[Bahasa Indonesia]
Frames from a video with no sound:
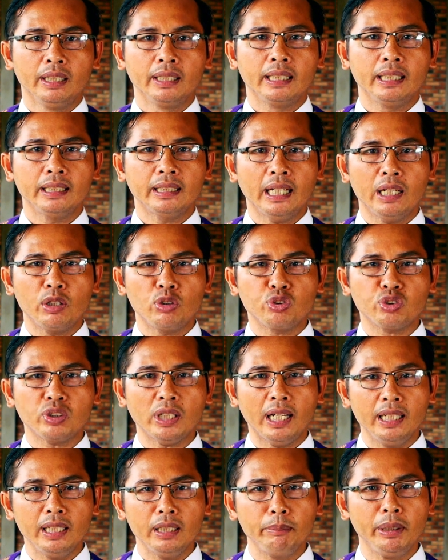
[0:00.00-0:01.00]
Kita harus
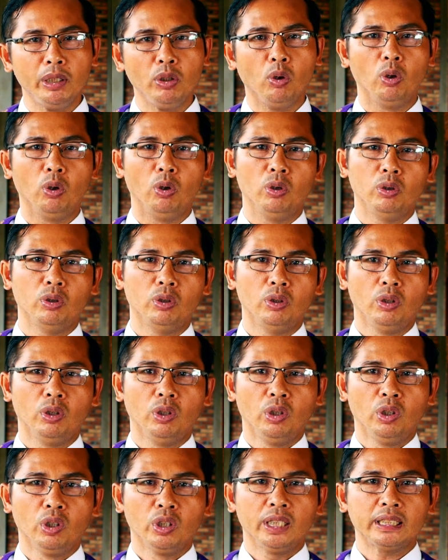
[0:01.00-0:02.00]
saling menolong,
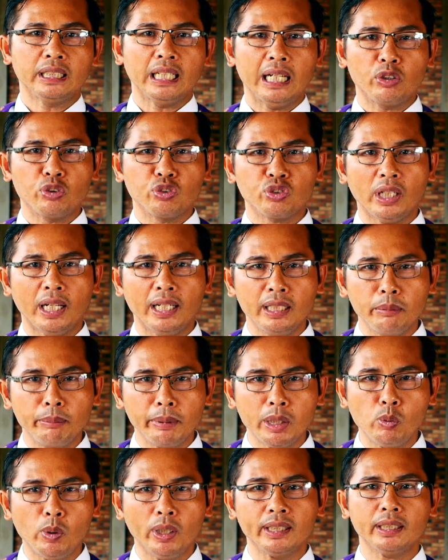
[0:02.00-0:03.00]
kita harus saling
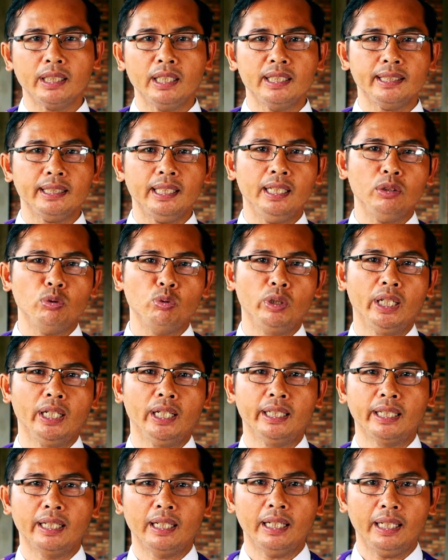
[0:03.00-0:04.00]
menguatkan satu
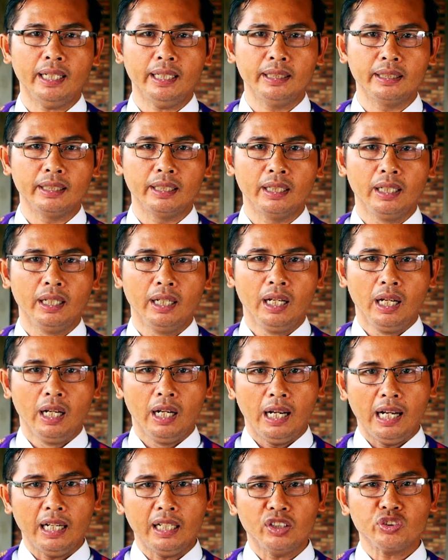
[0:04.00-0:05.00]
dengan yang lain,
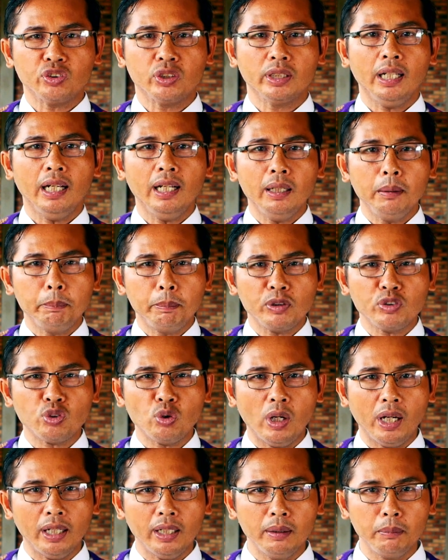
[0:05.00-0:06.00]
agar segala
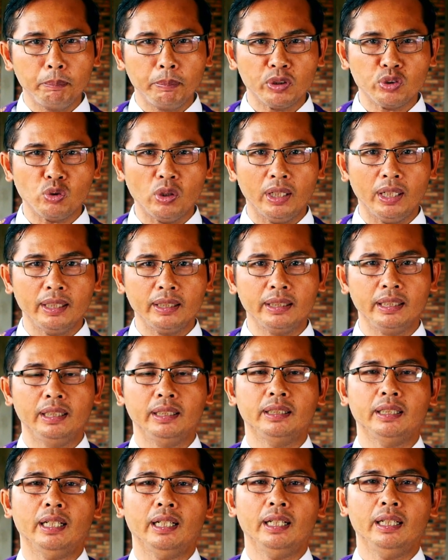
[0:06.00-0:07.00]
persoalan-persoalan
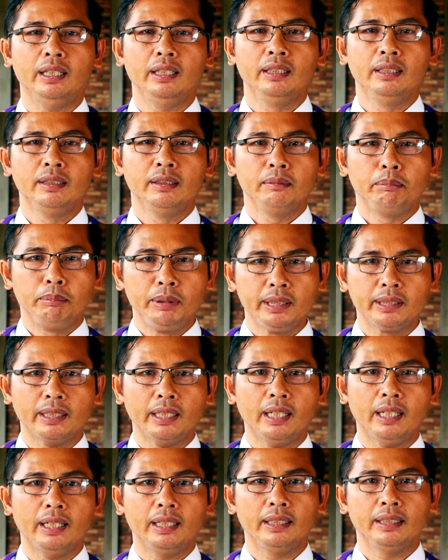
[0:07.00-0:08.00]
kita
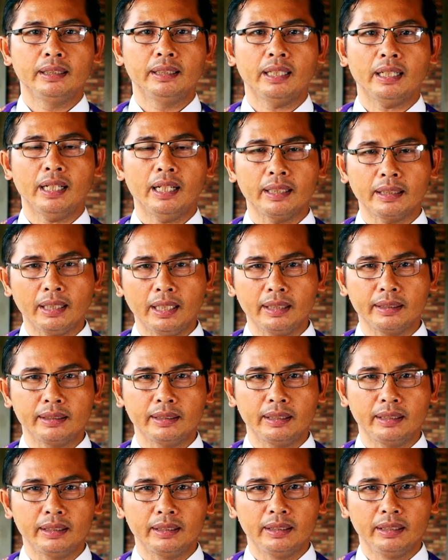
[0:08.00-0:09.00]
bisa
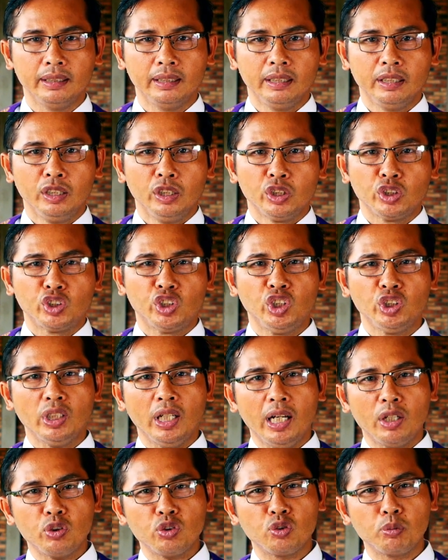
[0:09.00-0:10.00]
teratasi.
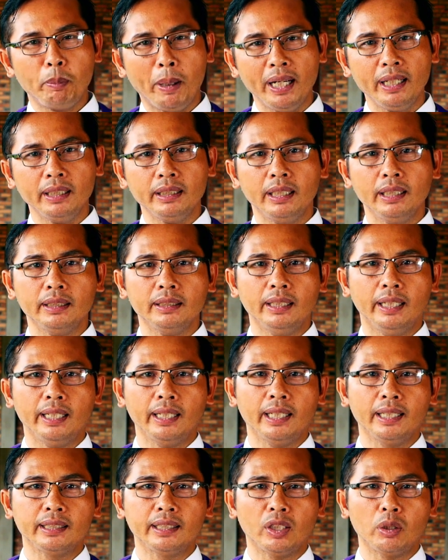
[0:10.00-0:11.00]
Kita harus bangkit dari
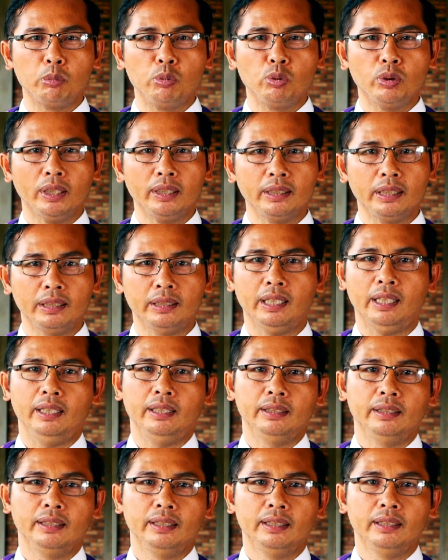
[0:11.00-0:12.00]
keterbukaan kita.
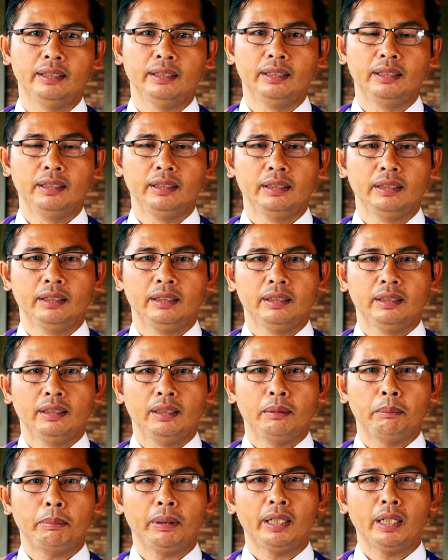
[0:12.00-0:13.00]

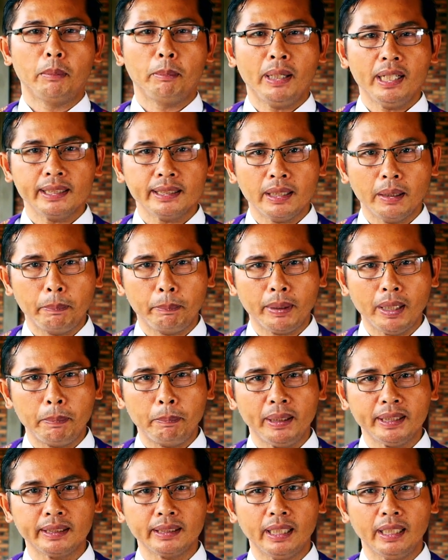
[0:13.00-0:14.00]
Pada masa
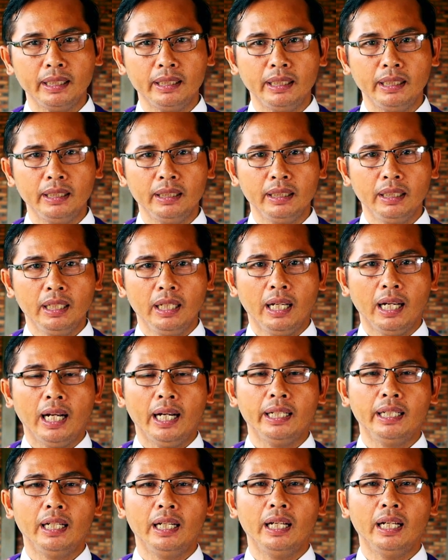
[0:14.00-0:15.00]
Prapaskah ini
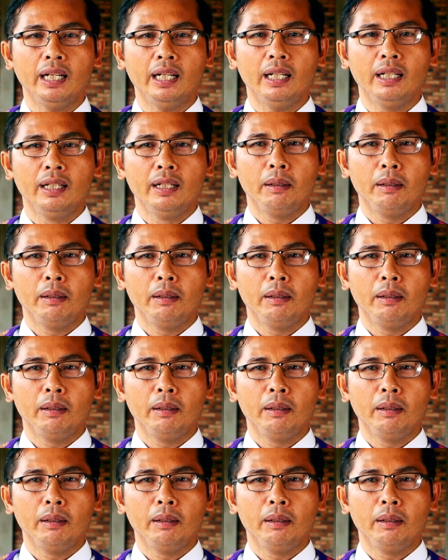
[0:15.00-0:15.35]
adalah